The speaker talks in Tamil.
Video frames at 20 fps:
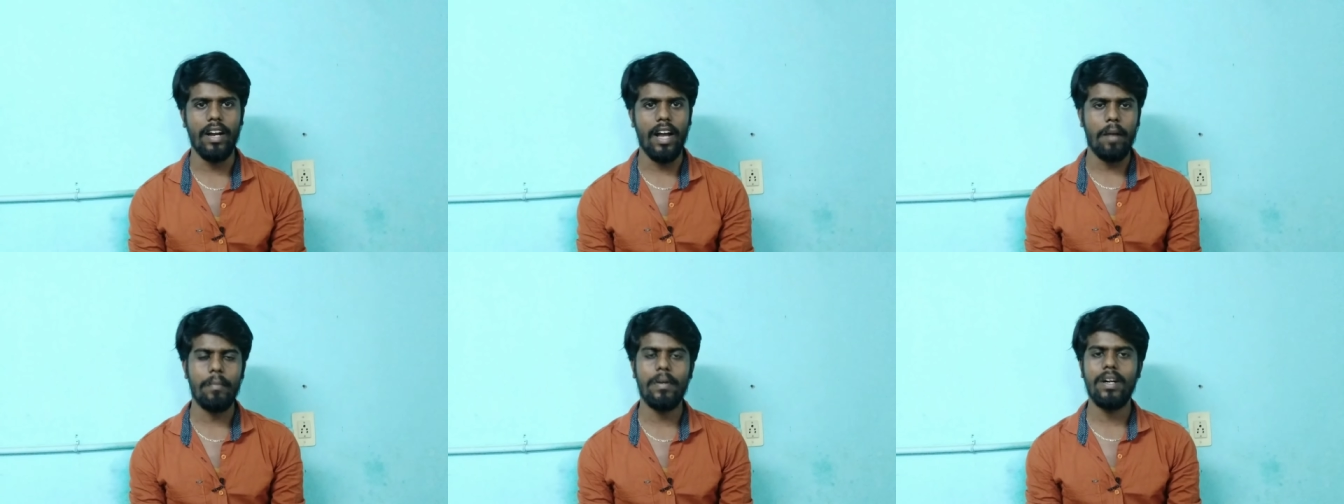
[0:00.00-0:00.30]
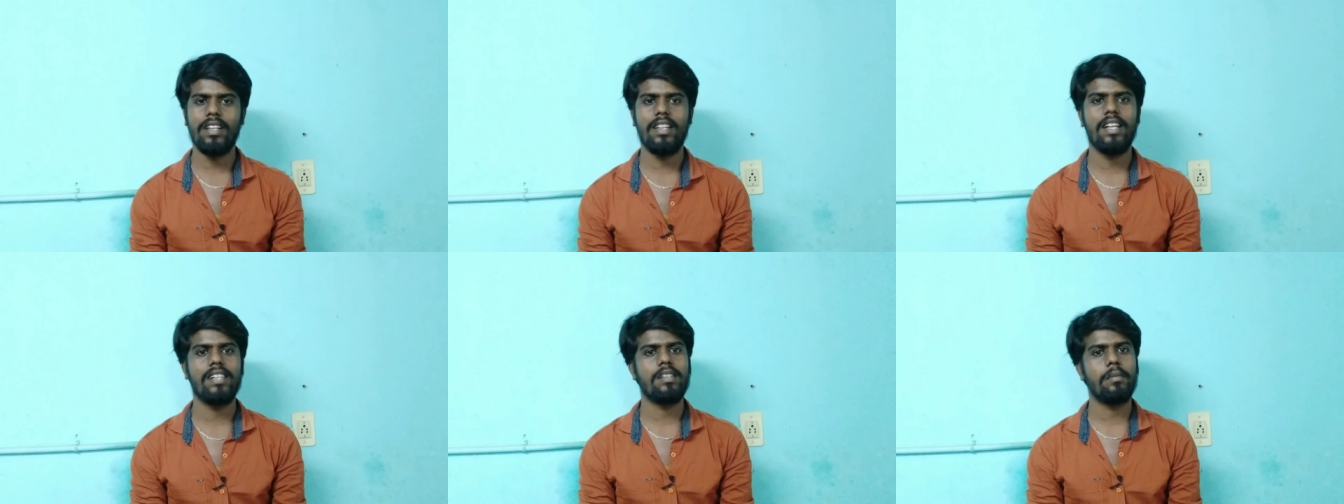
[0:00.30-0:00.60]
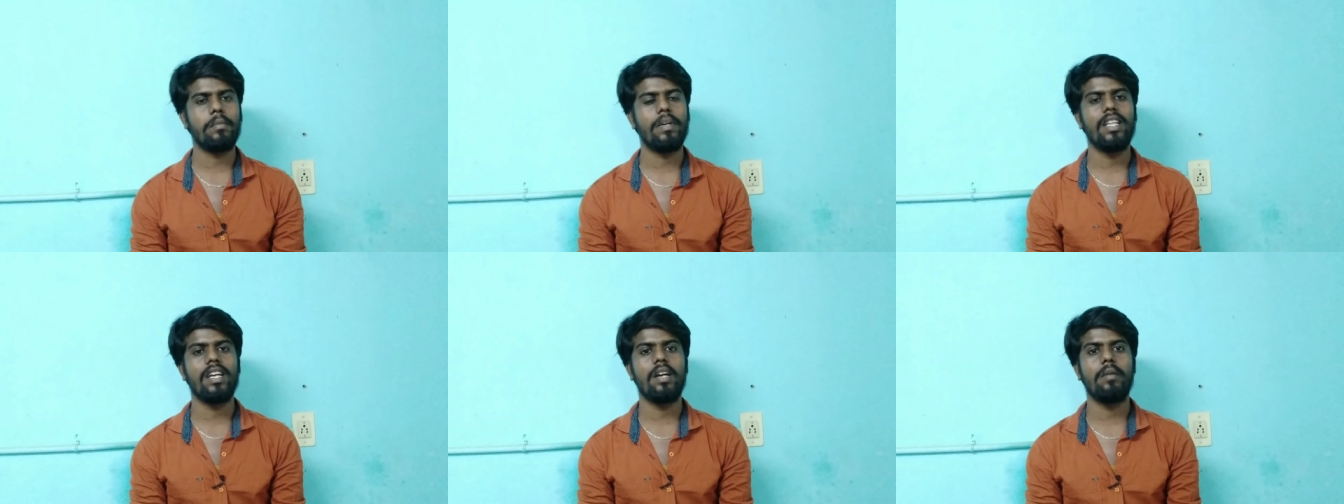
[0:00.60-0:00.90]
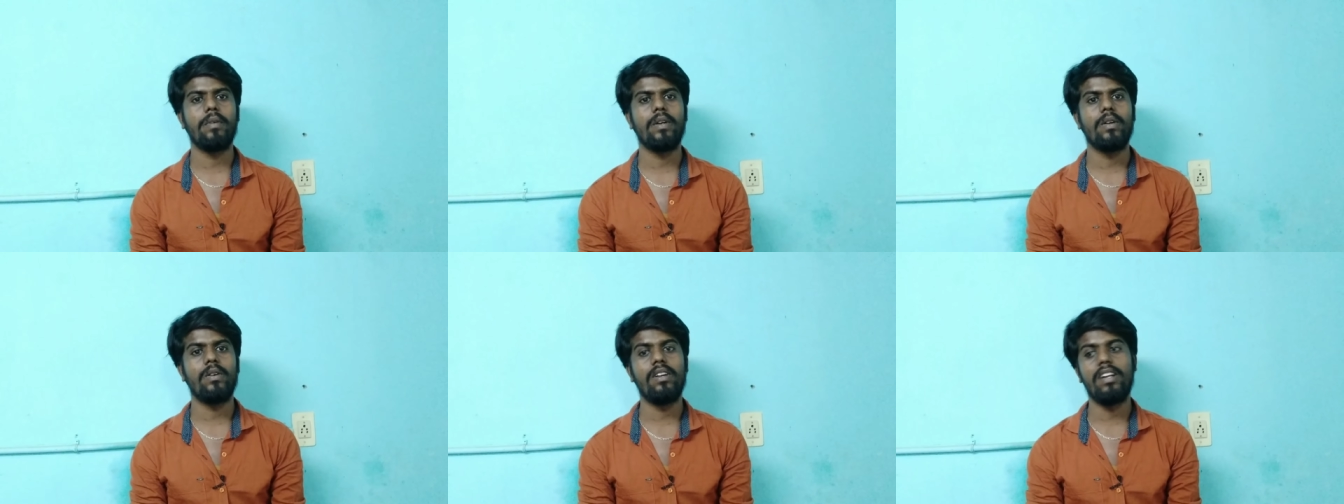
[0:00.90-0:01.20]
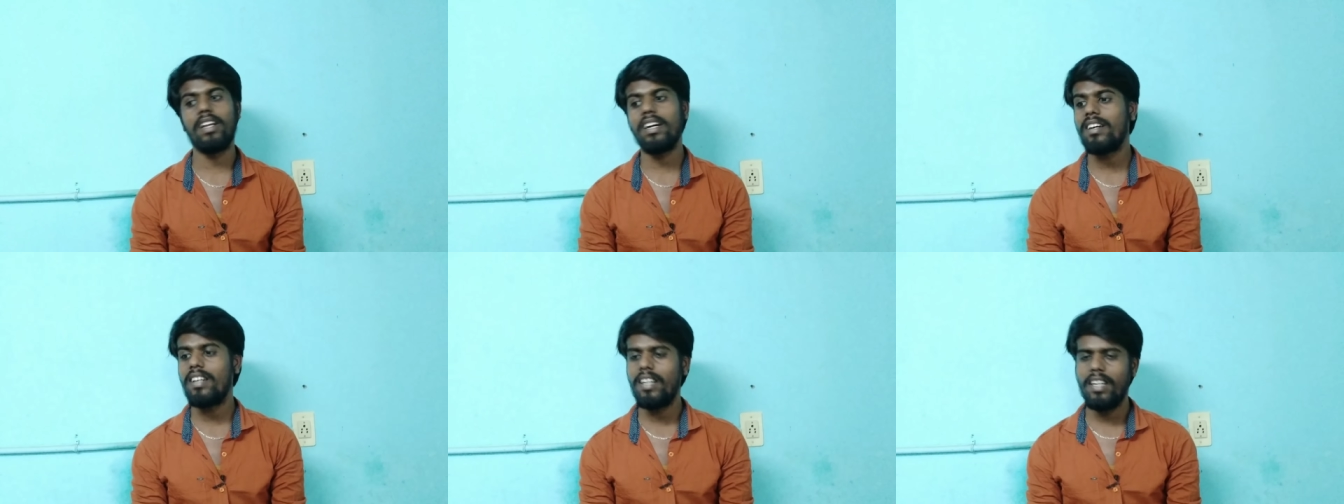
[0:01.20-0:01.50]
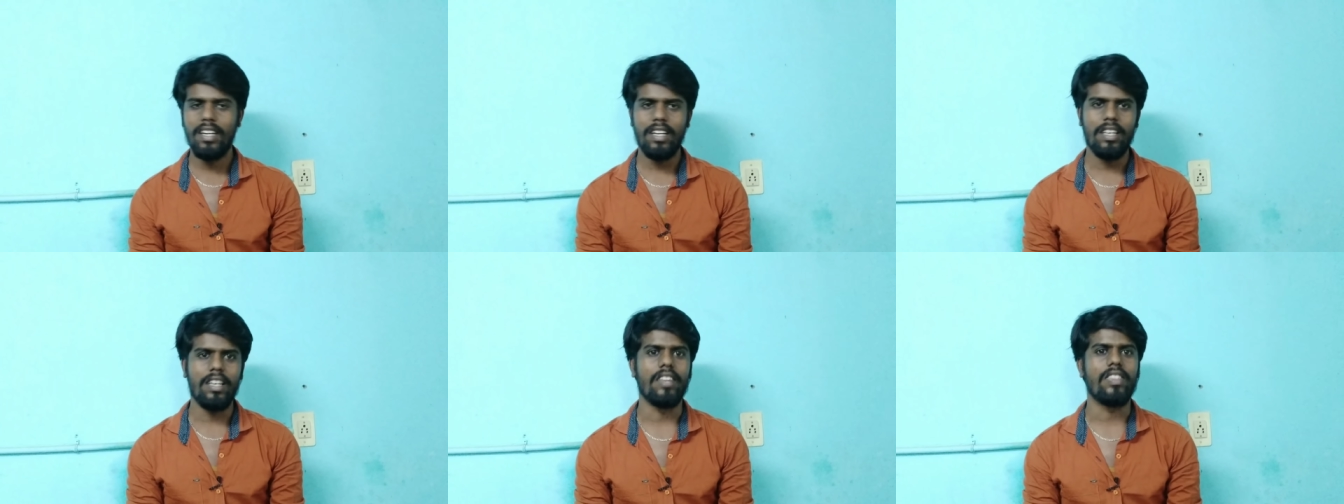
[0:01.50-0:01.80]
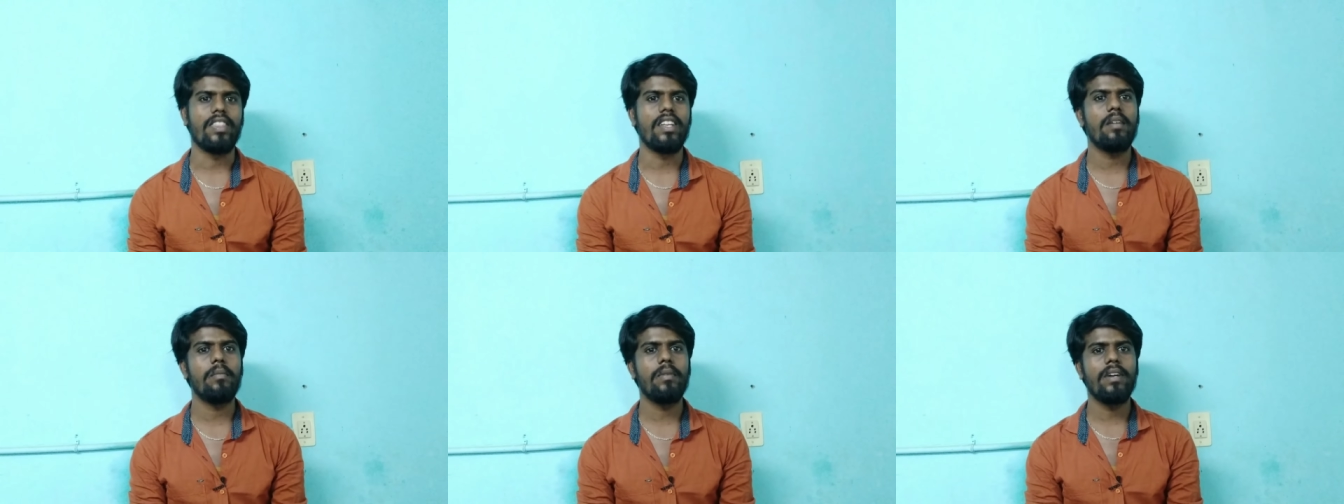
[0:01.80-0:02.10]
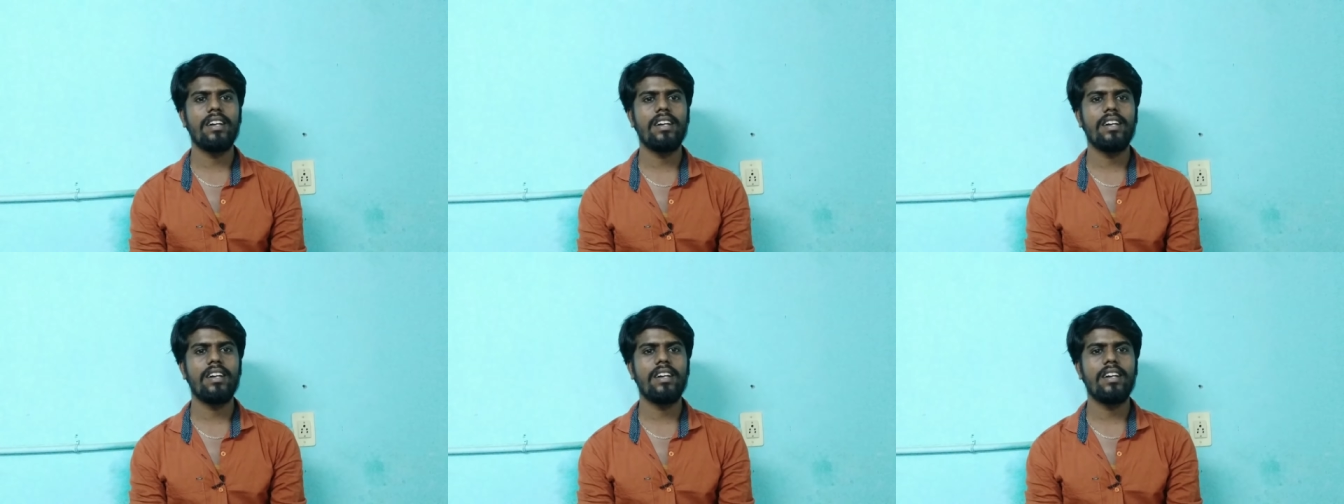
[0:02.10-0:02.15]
நான் மட்டும் தான் சம்பாதிக்க முடியும்ல எத்தனை